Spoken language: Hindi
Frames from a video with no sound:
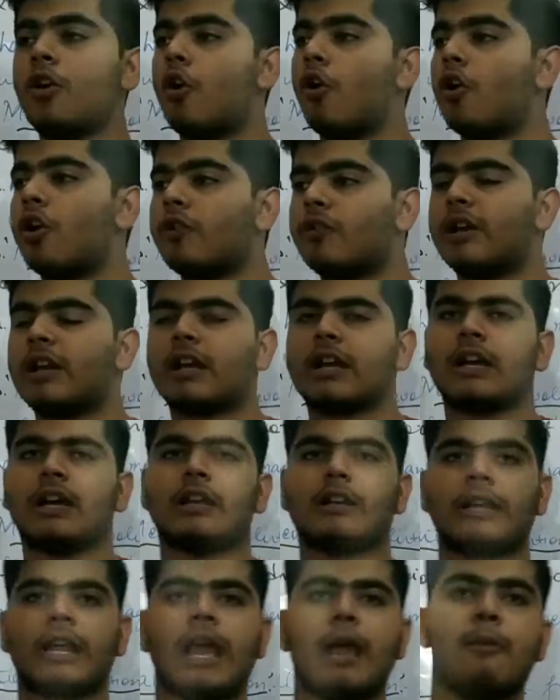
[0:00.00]
और
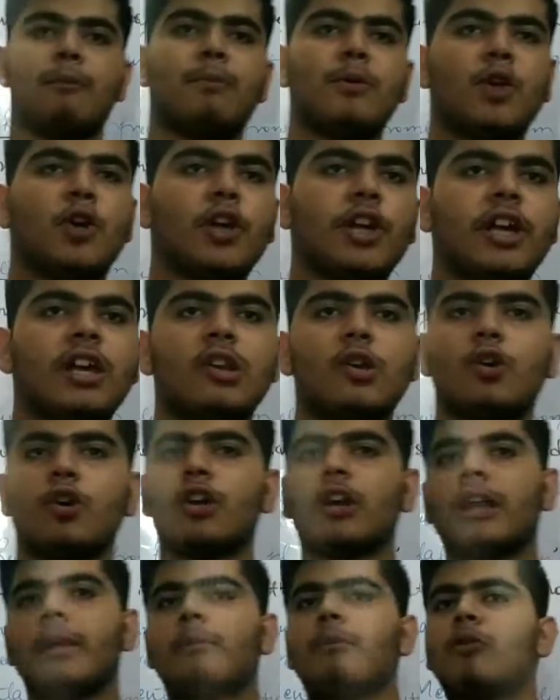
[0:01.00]
वर्कर एम्प्लॉयर
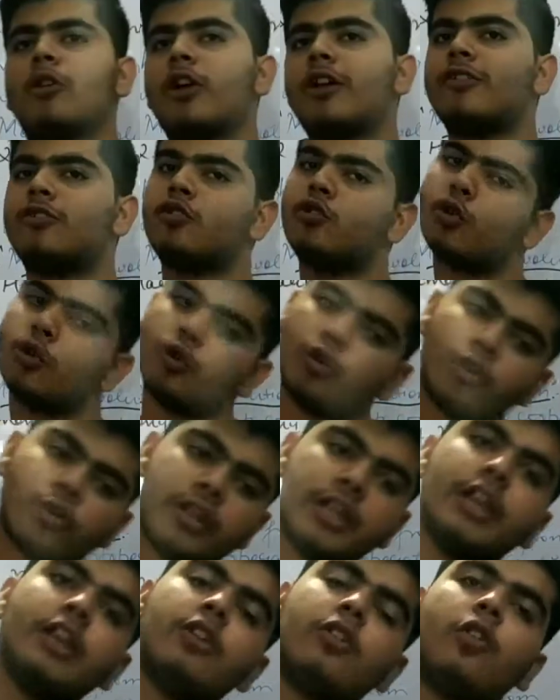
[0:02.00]
और एम्प्लॉय दोनों
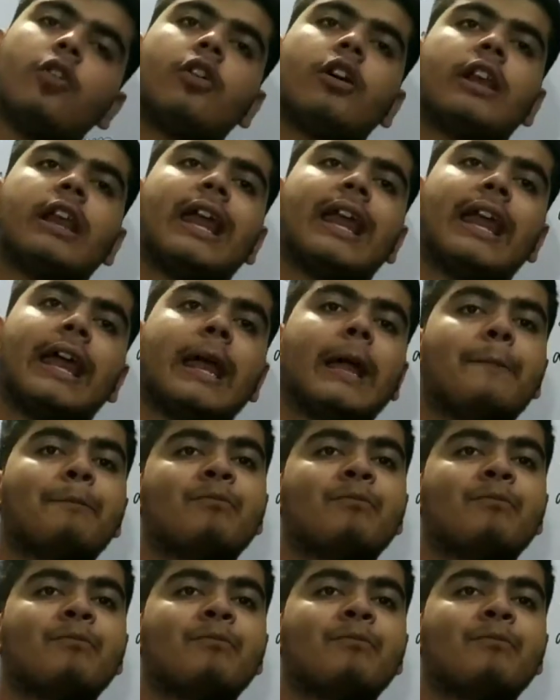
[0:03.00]
ही ग्रो करेंगे